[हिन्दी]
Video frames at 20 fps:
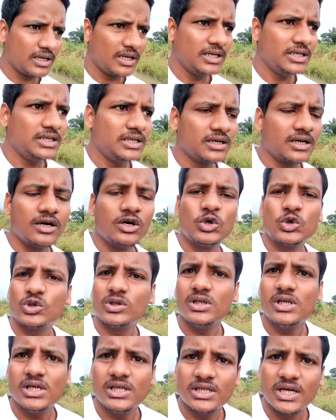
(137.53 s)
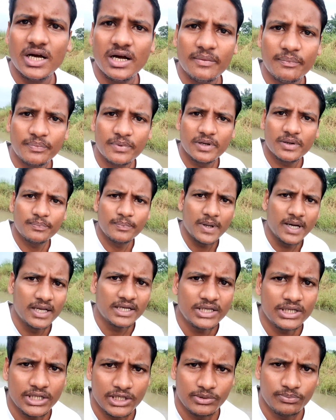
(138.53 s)
कई जगह होती है जहाँ पे
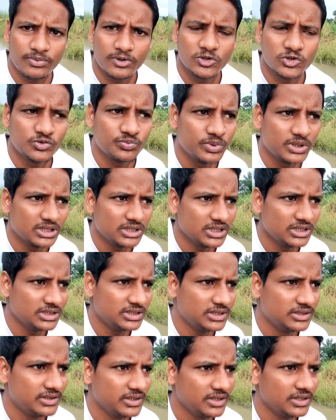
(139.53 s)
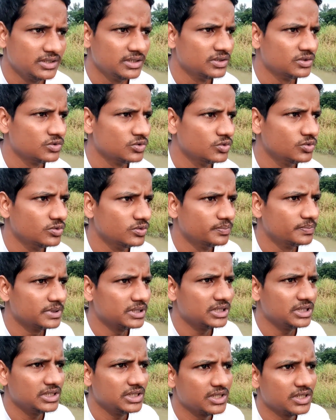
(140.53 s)
पानी नहीं पहुँच पाता जिसे
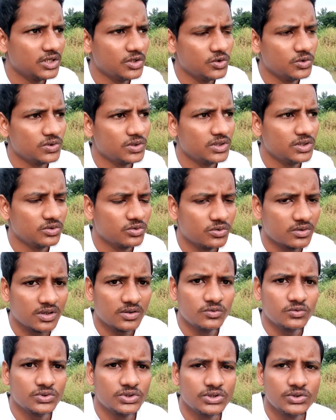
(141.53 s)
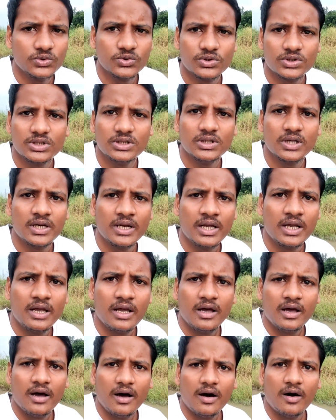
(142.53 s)
ऊपरी जगह होती है थोड़ा ऊँची होती है
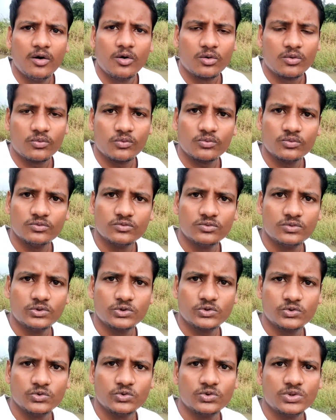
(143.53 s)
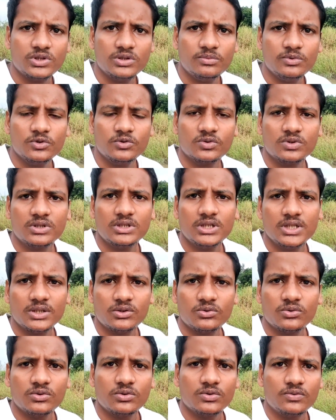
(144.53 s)
और वो सूखी भी होती है
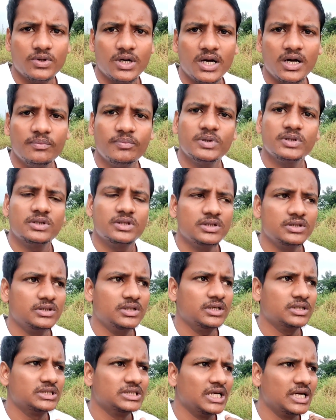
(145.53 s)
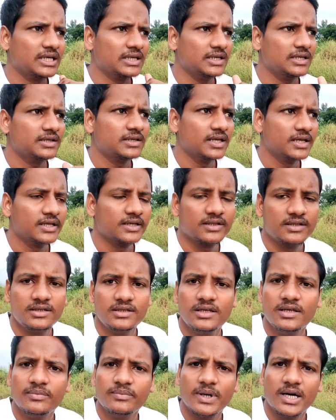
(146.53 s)
तो वहाँ पे तीतर जाके
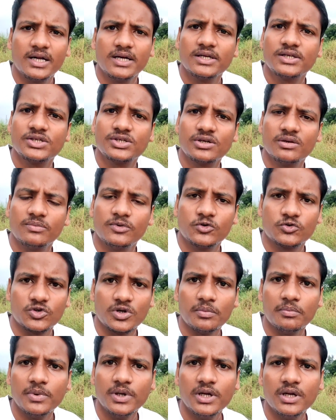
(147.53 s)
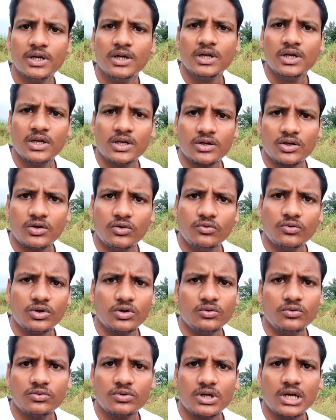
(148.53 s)
ठहरती हैं बारिश के मौसम में
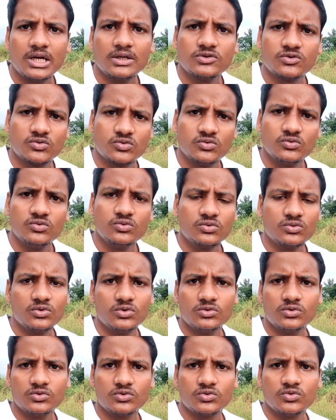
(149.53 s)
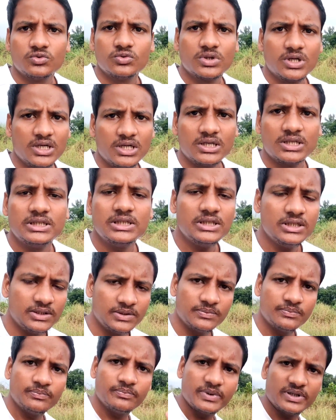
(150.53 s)
क्योंकि उनका उनको तो सूखा ही
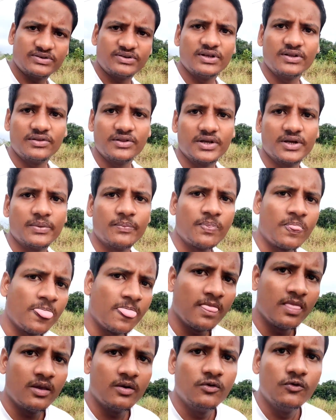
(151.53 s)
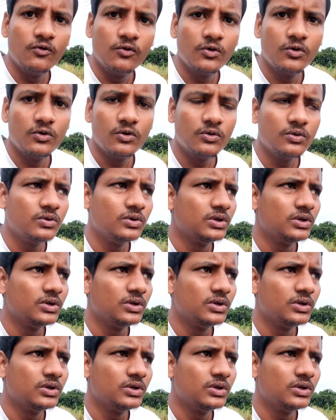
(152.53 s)
पसंद है वो